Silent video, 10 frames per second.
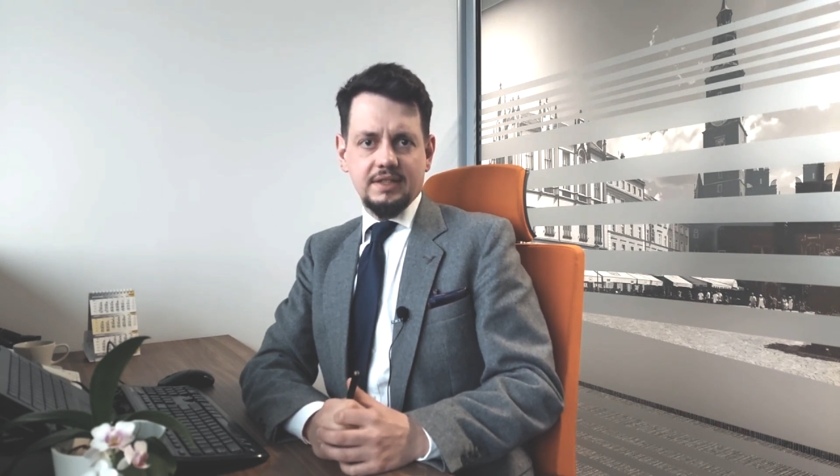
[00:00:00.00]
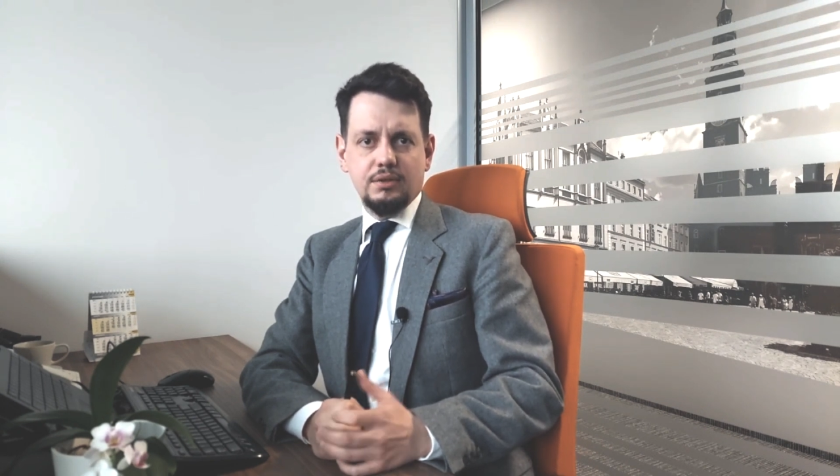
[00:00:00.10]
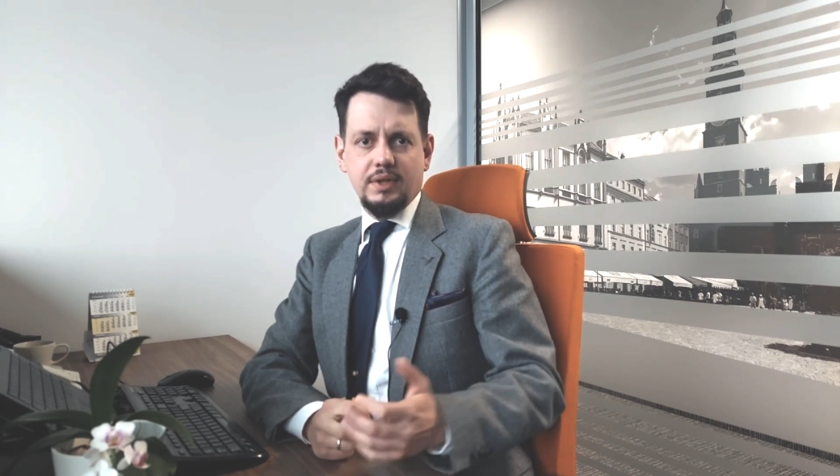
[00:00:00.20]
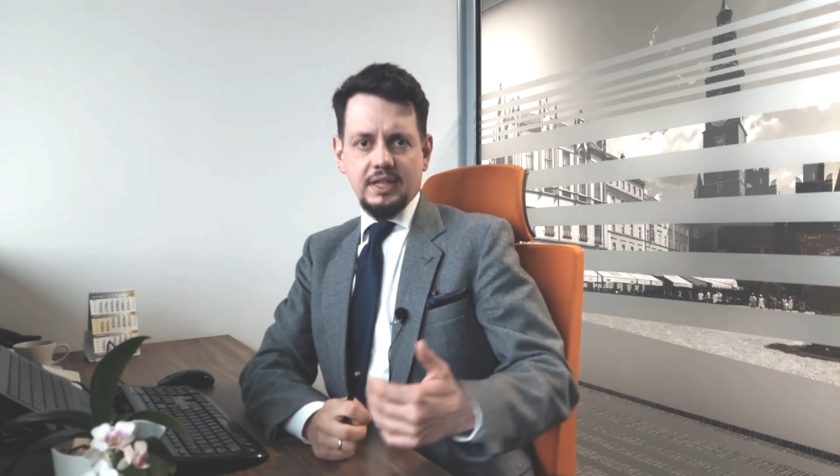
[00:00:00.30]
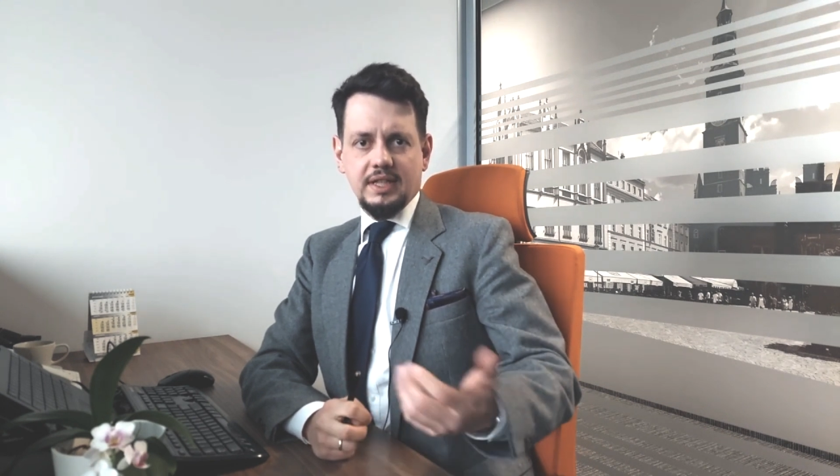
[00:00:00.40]
Z
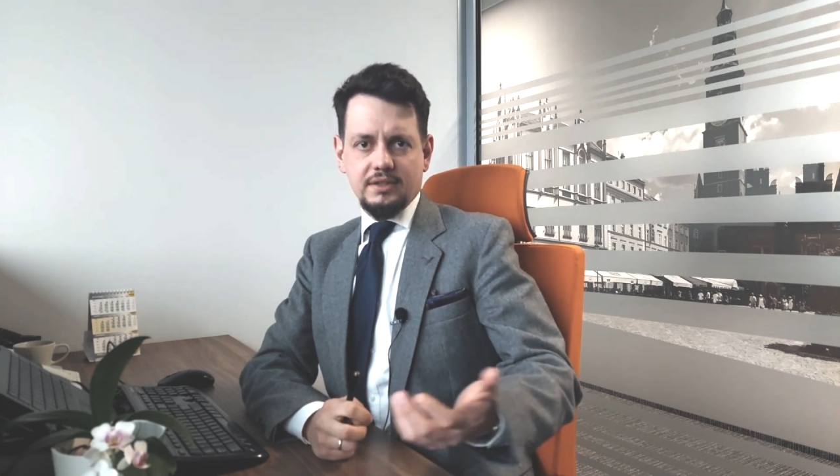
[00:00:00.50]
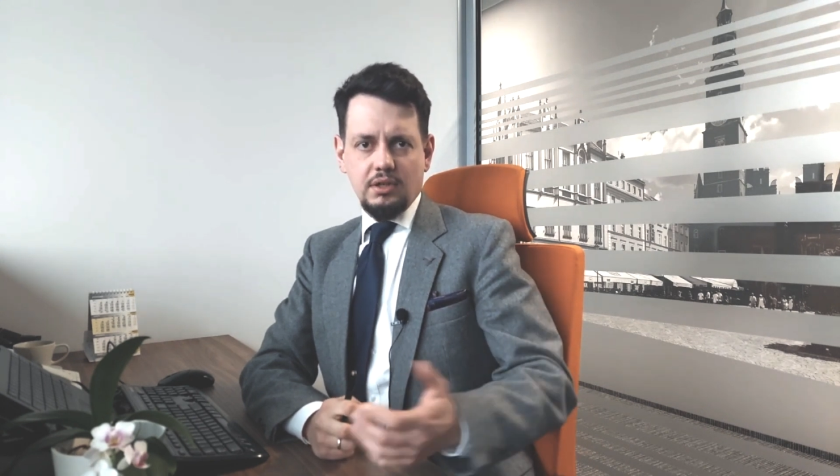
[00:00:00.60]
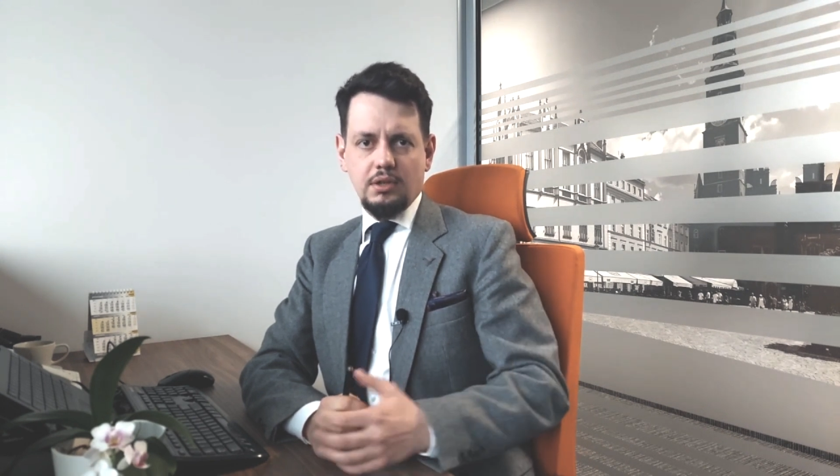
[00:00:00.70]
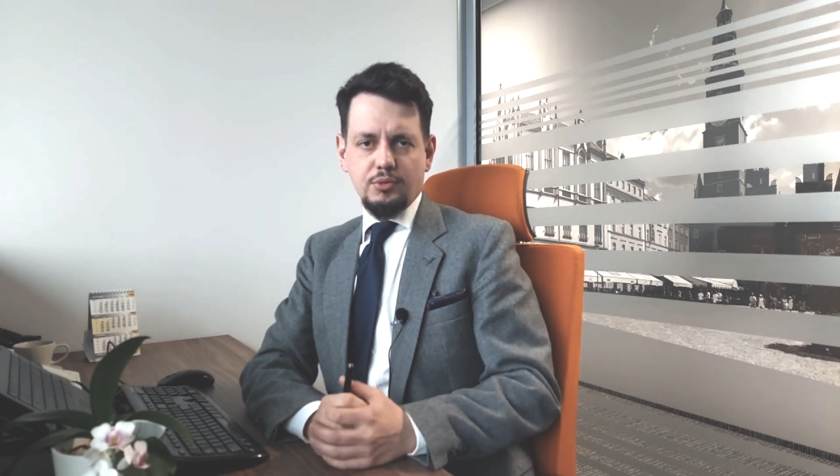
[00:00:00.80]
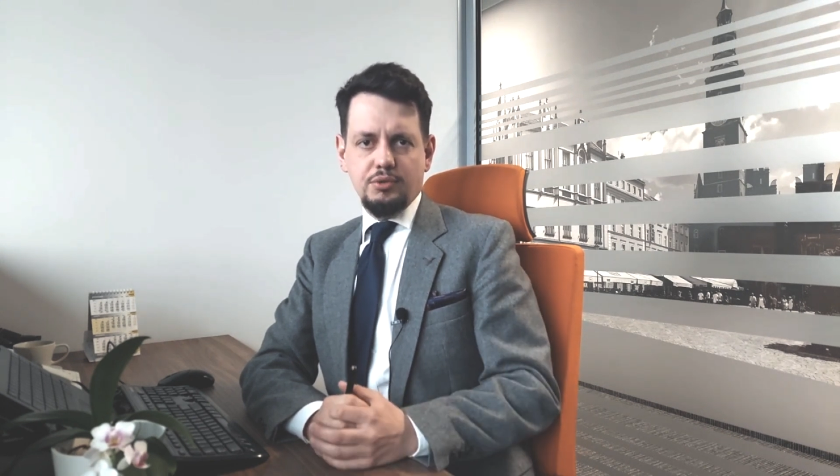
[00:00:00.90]
drugiej jednak
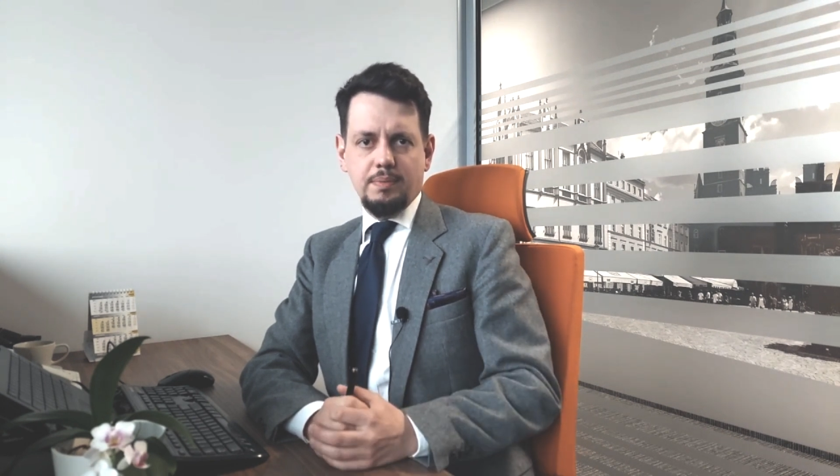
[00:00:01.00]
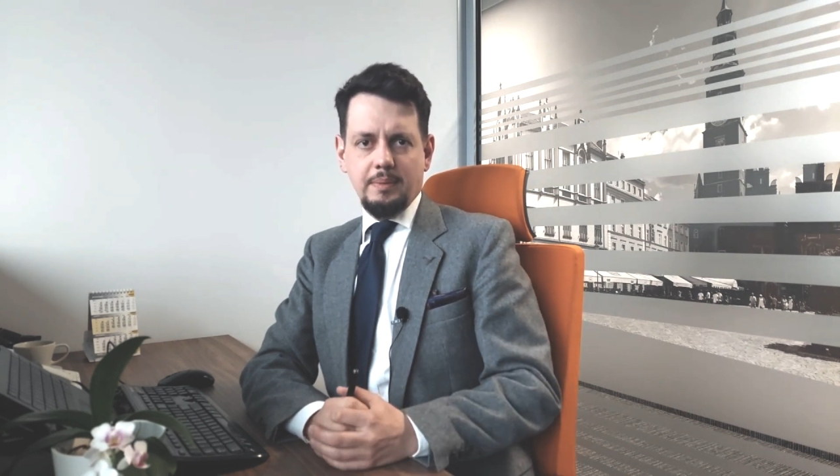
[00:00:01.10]
strony no, musimy